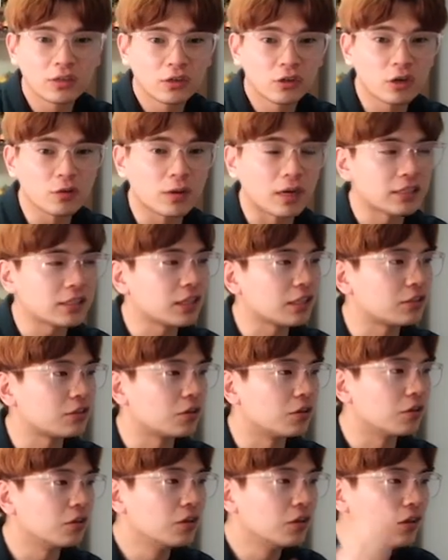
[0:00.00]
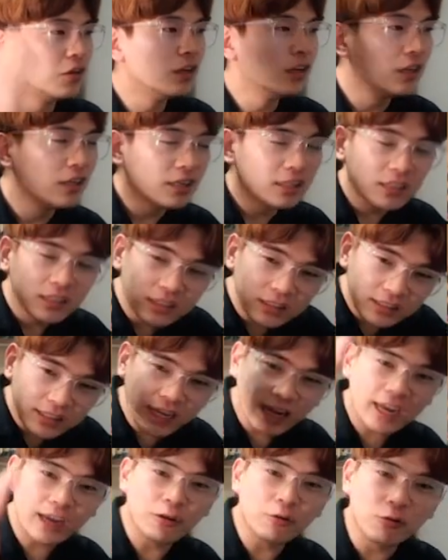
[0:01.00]
여러분 아시겠죠?
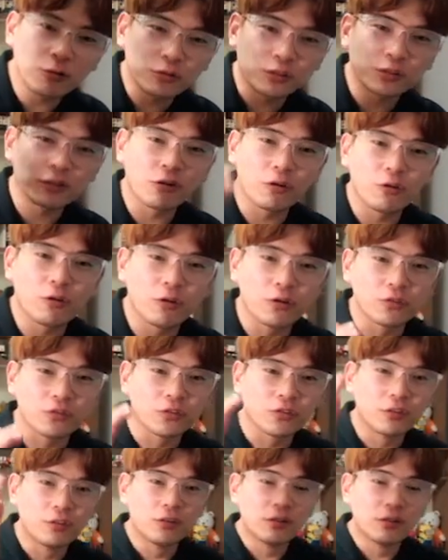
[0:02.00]
새로 들어온